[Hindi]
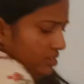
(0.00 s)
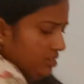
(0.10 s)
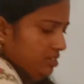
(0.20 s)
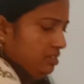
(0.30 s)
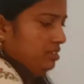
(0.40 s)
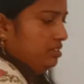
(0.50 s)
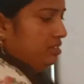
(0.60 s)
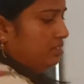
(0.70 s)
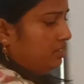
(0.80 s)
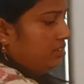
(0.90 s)
स्टार्ट
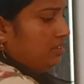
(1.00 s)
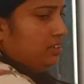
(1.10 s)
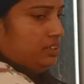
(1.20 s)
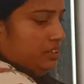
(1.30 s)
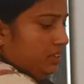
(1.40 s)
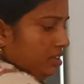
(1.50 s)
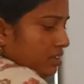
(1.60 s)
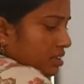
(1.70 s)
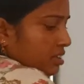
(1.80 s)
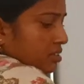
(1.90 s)
हैं तो इसलिए
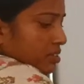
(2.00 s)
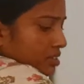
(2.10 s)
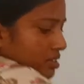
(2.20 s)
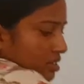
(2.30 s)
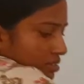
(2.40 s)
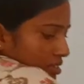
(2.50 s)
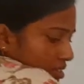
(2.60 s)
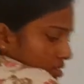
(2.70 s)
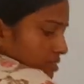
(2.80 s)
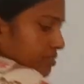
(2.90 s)
जो ड्रेस है
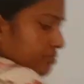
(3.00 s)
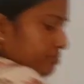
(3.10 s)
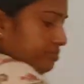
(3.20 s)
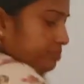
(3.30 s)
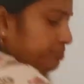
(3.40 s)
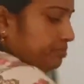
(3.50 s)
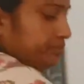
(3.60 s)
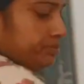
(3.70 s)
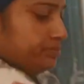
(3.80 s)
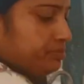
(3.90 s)
बच्चों की धुलनी ज़रूरी
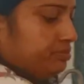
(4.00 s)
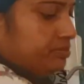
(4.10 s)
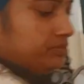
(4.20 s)
थी तो ड्रेस के